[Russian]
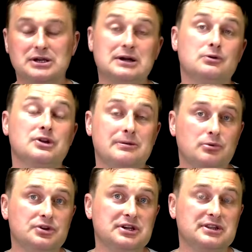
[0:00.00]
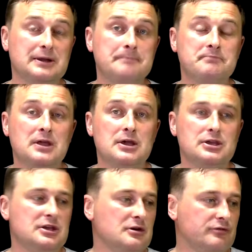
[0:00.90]
Как он работает,
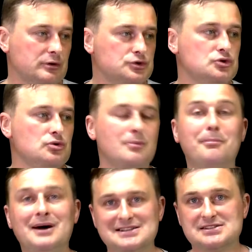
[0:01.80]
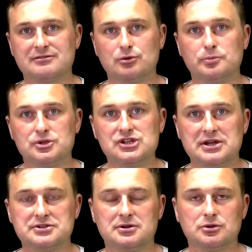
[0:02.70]
и включу массовую печать.